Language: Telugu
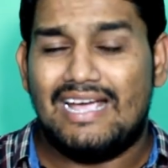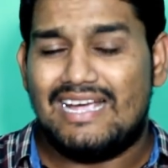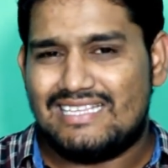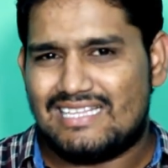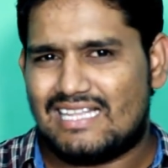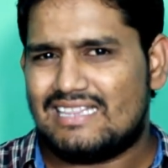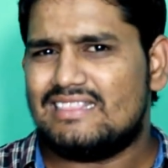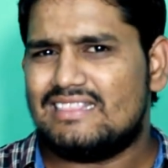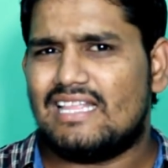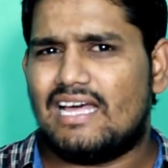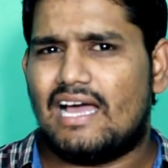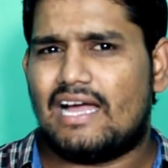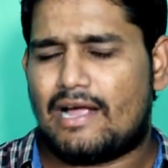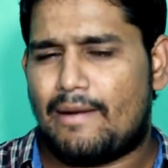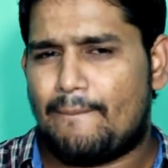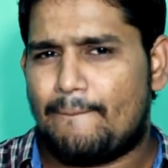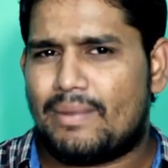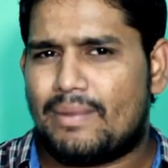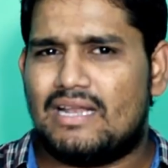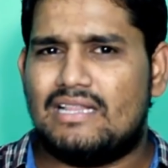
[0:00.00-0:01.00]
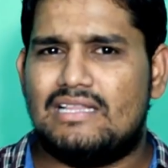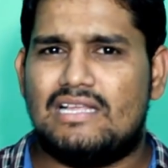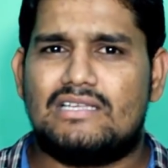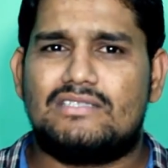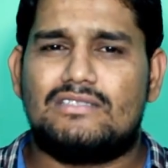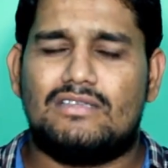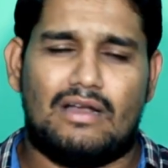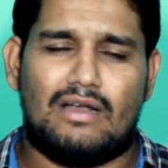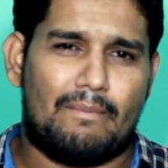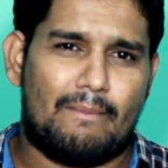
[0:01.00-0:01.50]
ఇదంతా కంపెనీలు
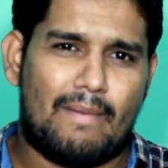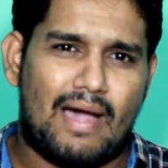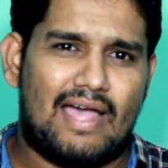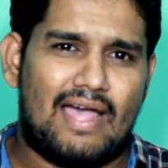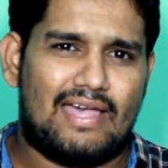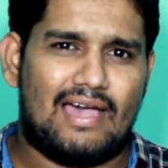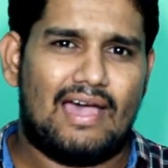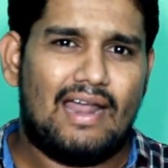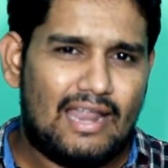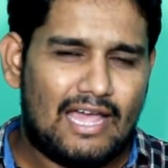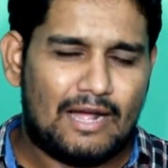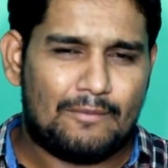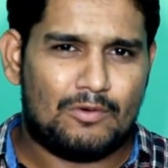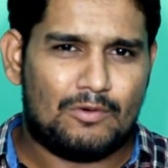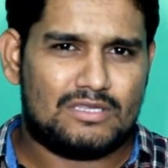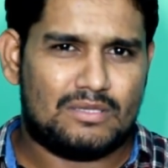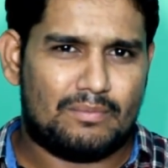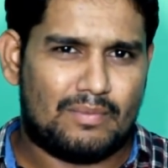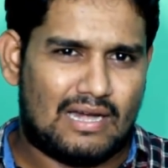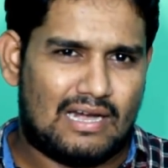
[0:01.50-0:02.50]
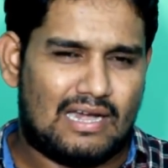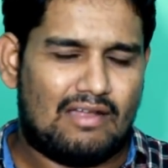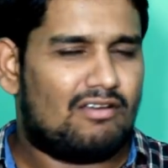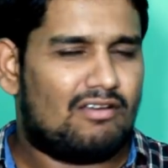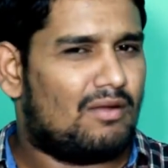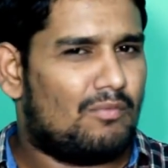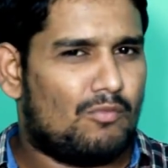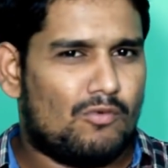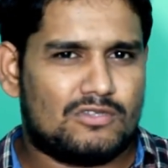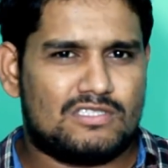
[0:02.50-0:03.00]
చేస్తున్న మాయా లేకపోతే మనల్ని
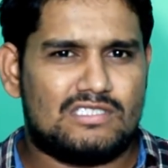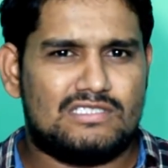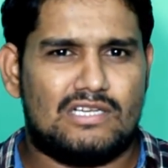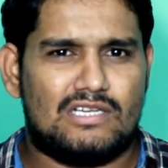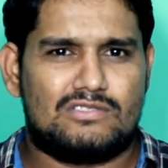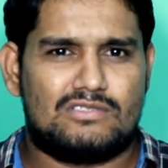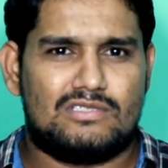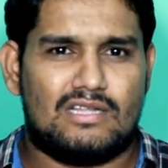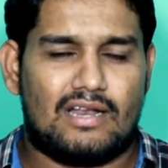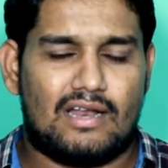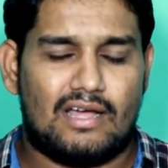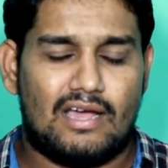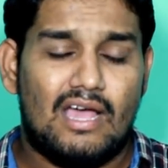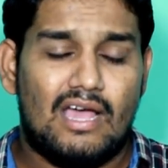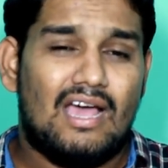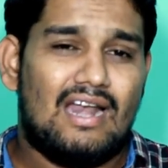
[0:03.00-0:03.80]
ఏమైనా మోసం చేస్తున్నారా